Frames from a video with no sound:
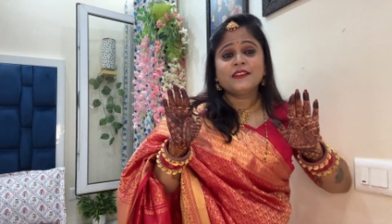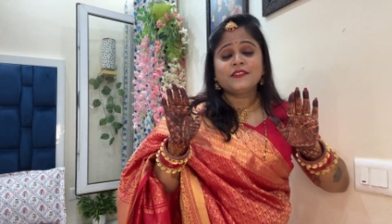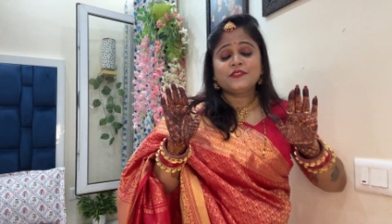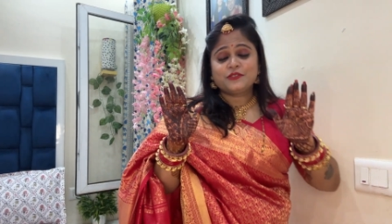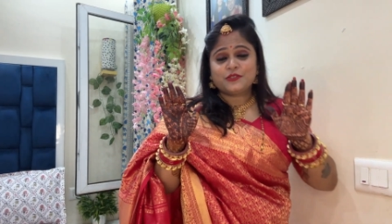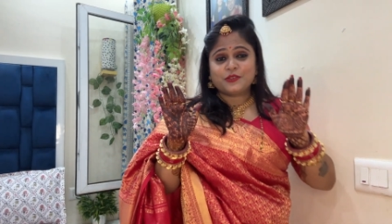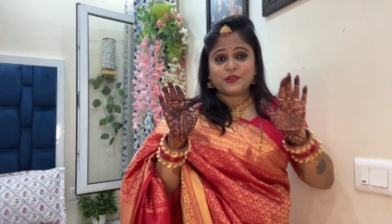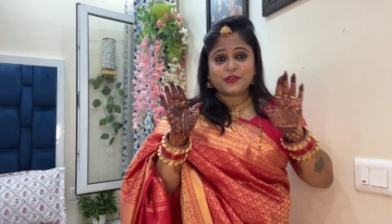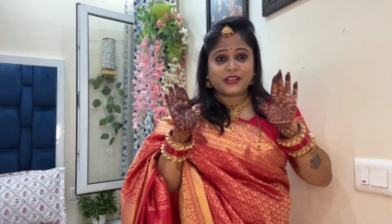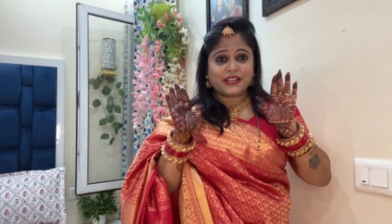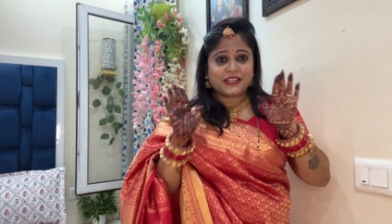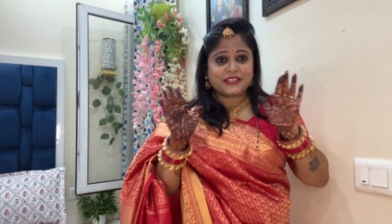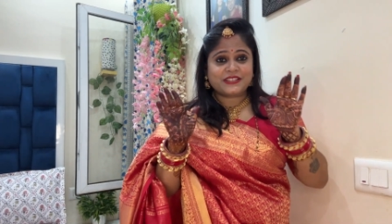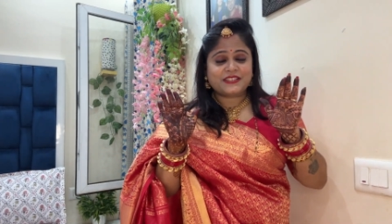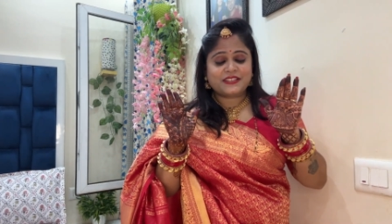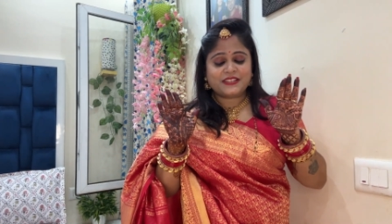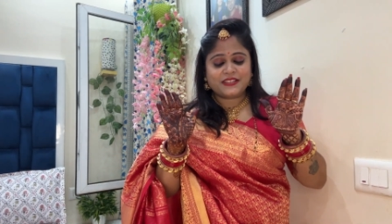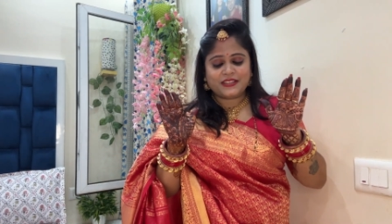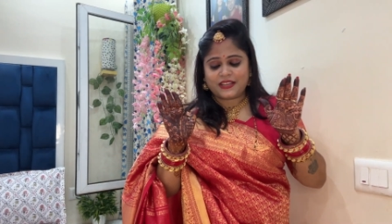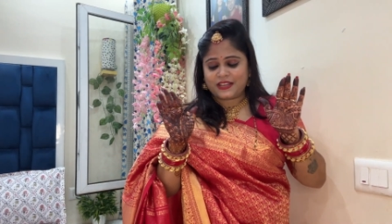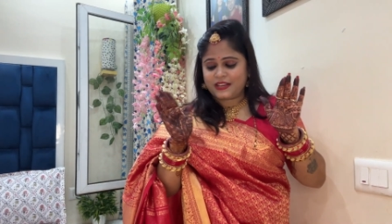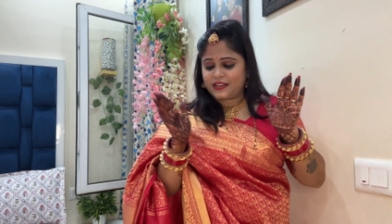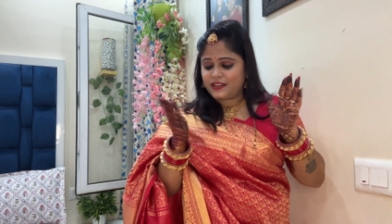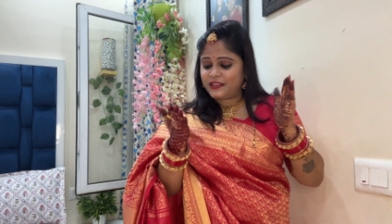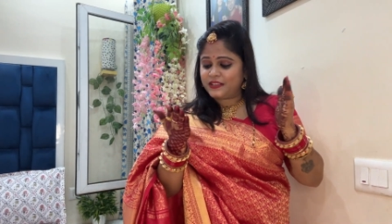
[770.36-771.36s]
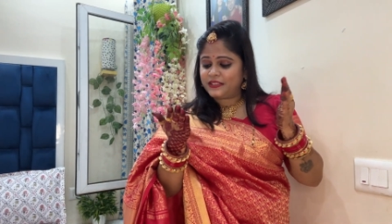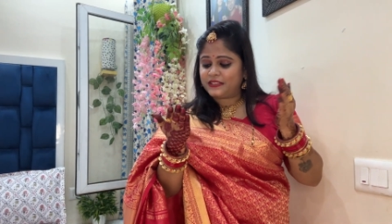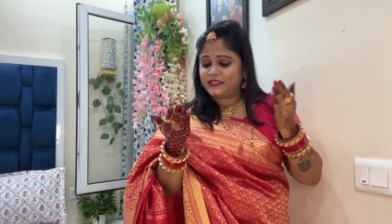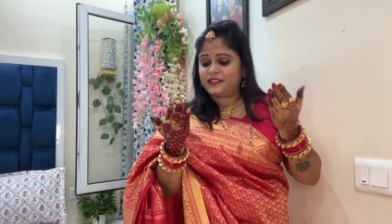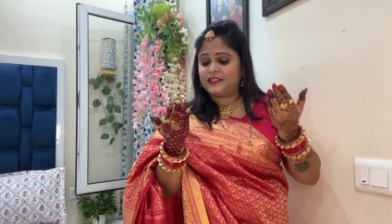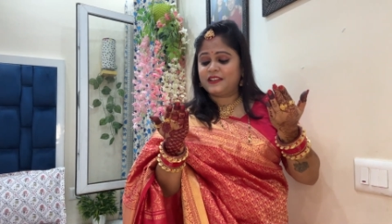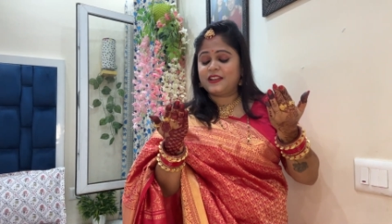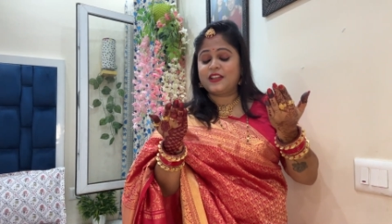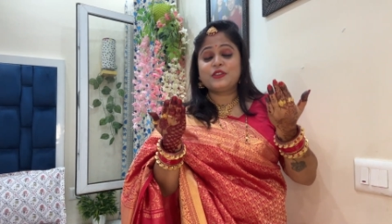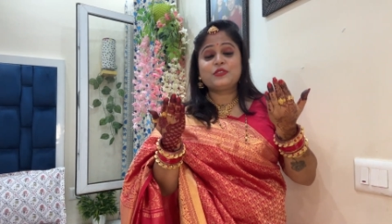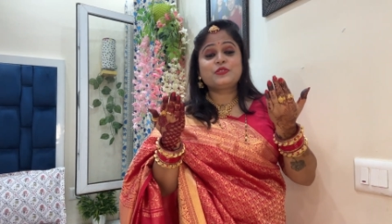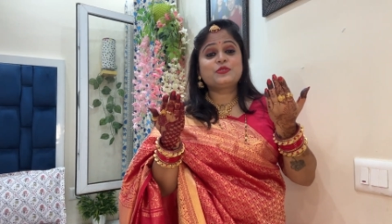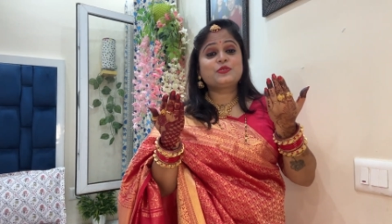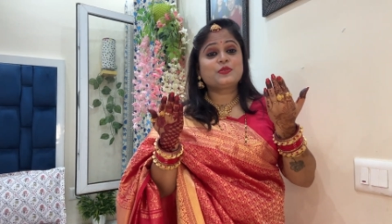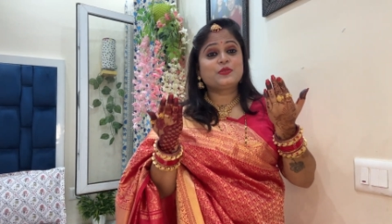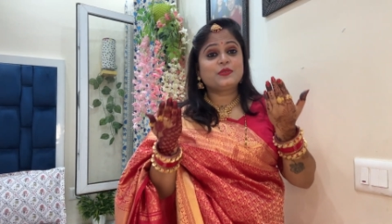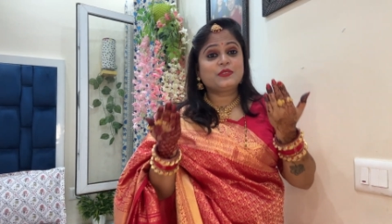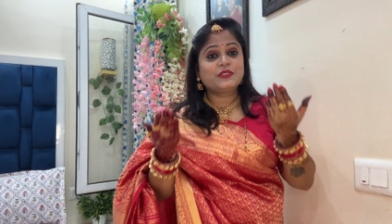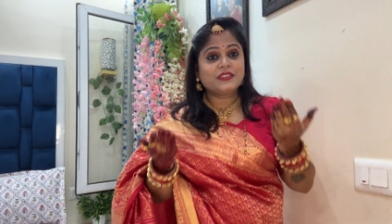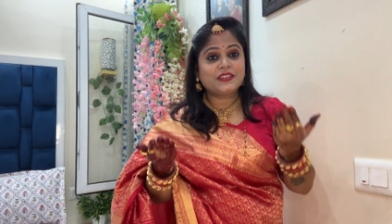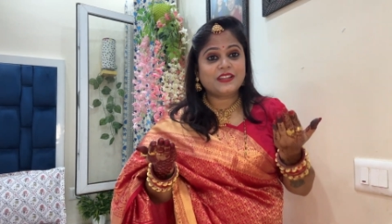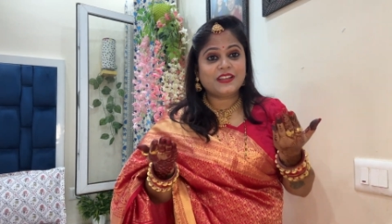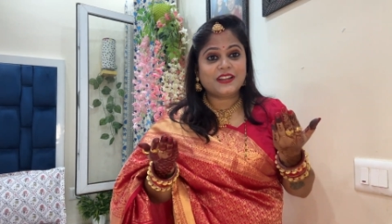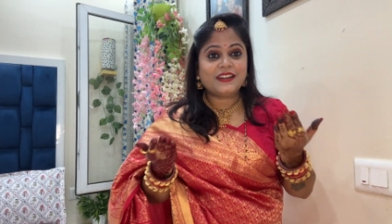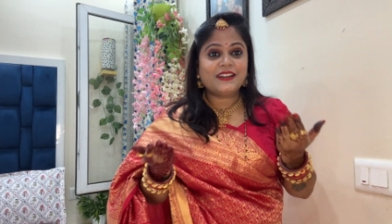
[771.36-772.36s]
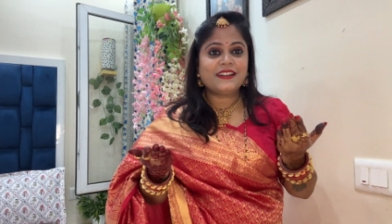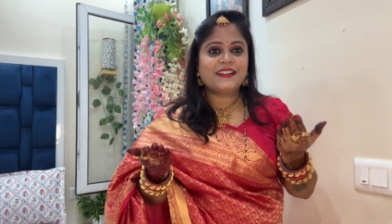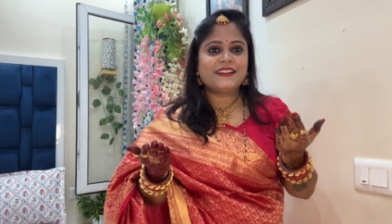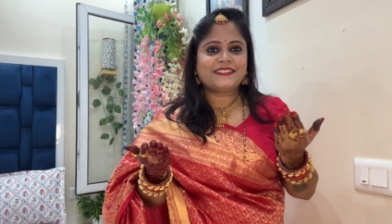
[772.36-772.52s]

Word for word: जो रस्ती है ना इतना सुंदर